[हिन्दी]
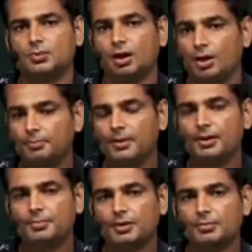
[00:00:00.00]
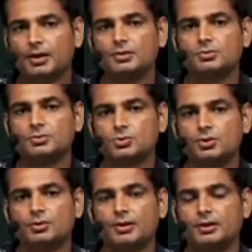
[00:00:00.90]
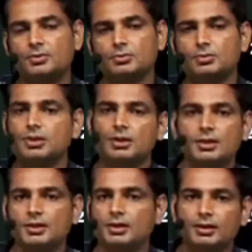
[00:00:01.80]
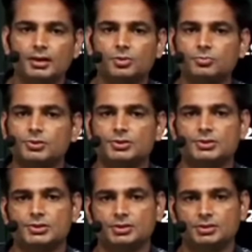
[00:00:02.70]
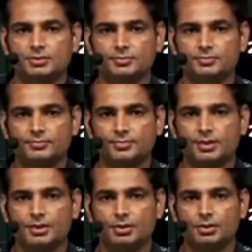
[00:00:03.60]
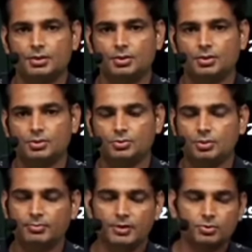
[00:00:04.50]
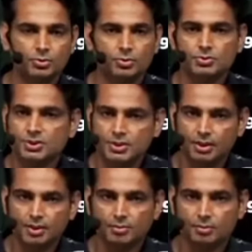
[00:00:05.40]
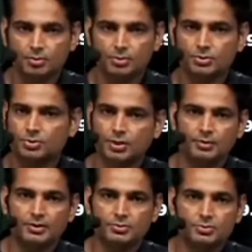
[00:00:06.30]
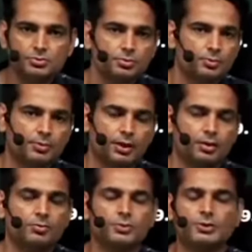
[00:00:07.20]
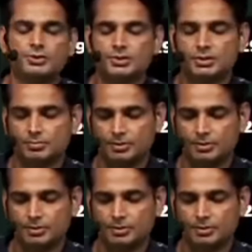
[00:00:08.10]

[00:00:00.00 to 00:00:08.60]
अब मैं अपने भाई को छोटे भाई को दिल्ली लेके आ गया हूँ मुखर्जी नगर तो अब मैं खुद कोचिंग कर रहा हूँ और छोटे भाई को स्कूल में पढ़ा रहा हूँ मुखर्जी नगर में